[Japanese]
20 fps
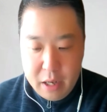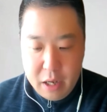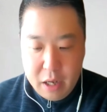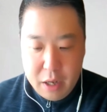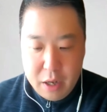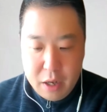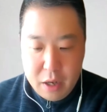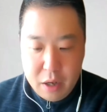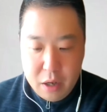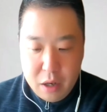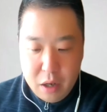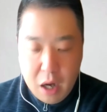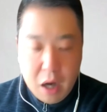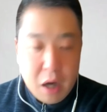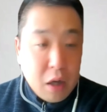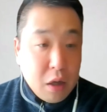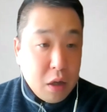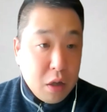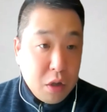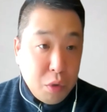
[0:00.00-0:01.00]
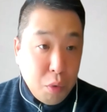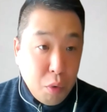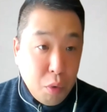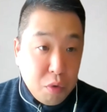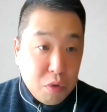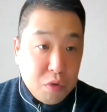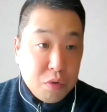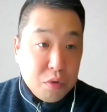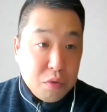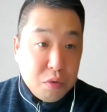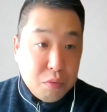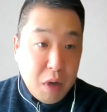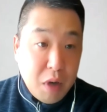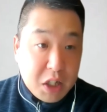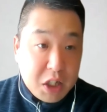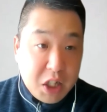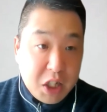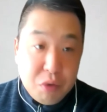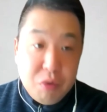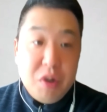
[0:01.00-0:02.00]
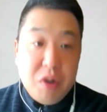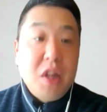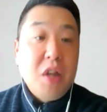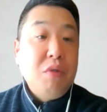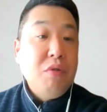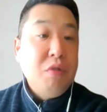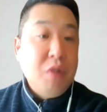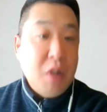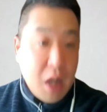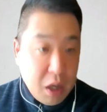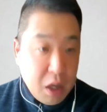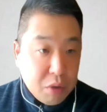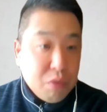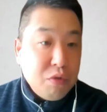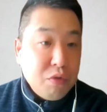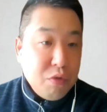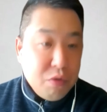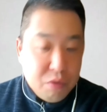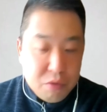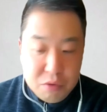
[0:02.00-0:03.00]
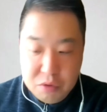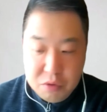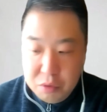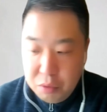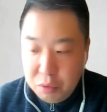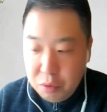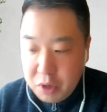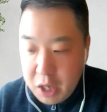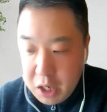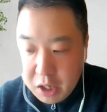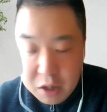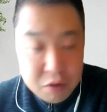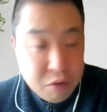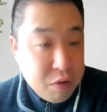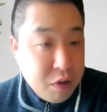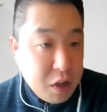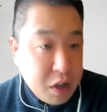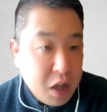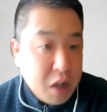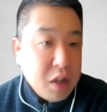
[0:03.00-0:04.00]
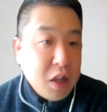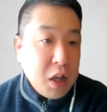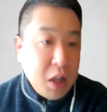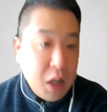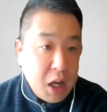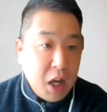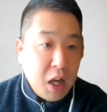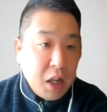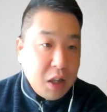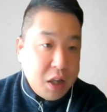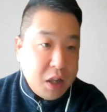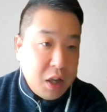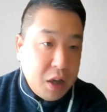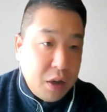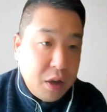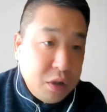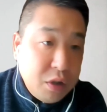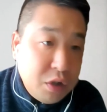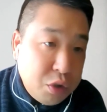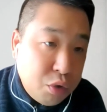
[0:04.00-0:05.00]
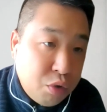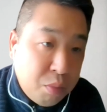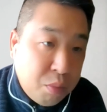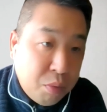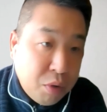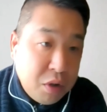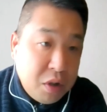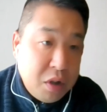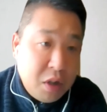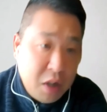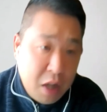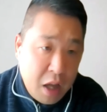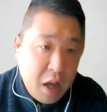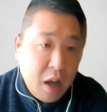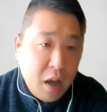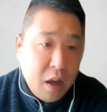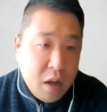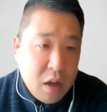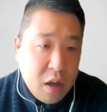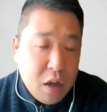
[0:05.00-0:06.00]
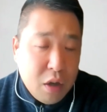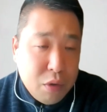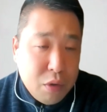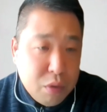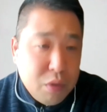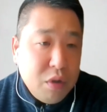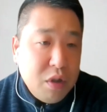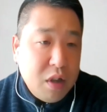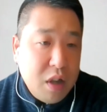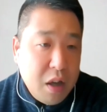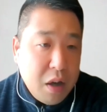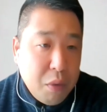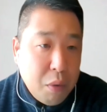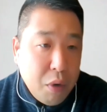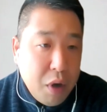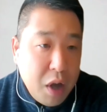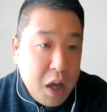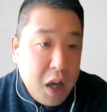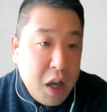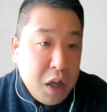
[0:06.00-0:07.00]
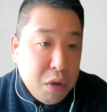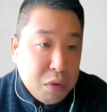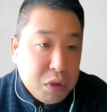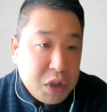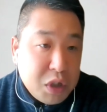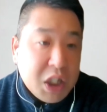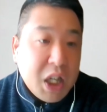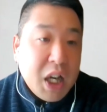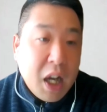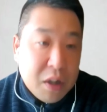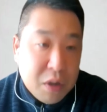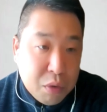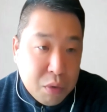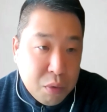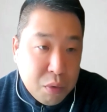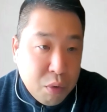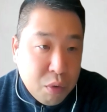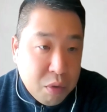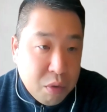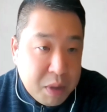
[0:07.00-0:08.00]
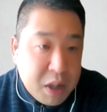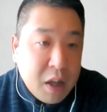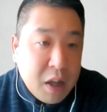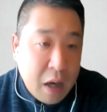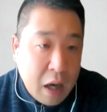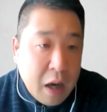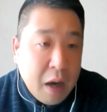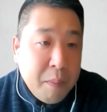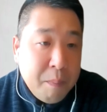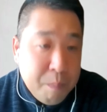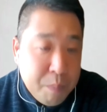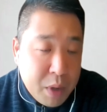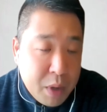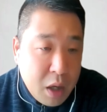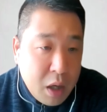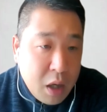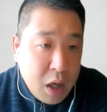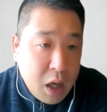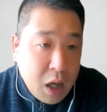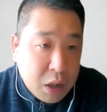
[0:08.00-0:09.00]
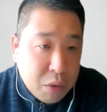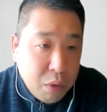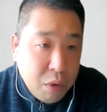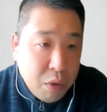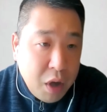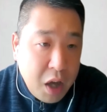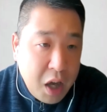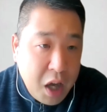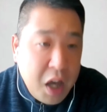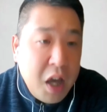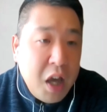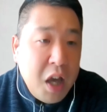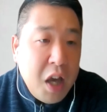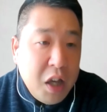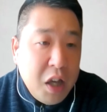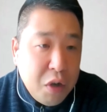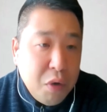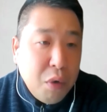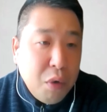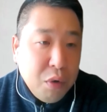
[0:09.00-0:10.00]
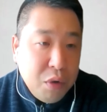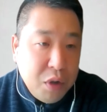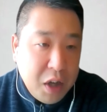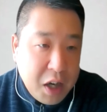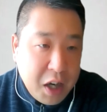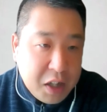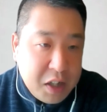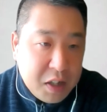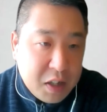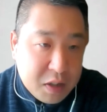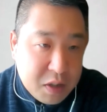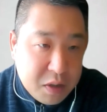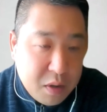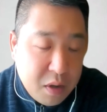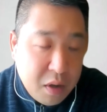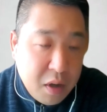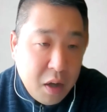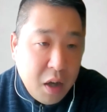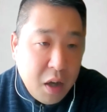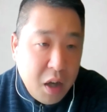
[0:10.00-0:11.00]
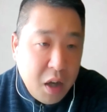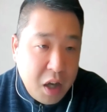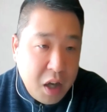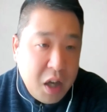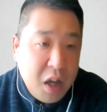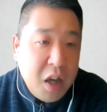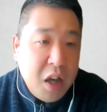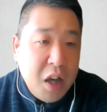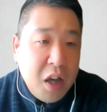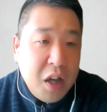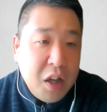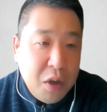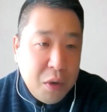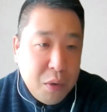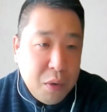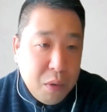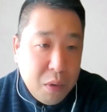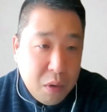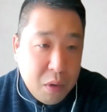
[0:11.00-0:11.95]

えー、あ登録はしてくれてるんだと Google の方でやってくれてんだなってちょっと思ってふってこう営業時間のところを見たらあの閉業って書いてたんです営業あの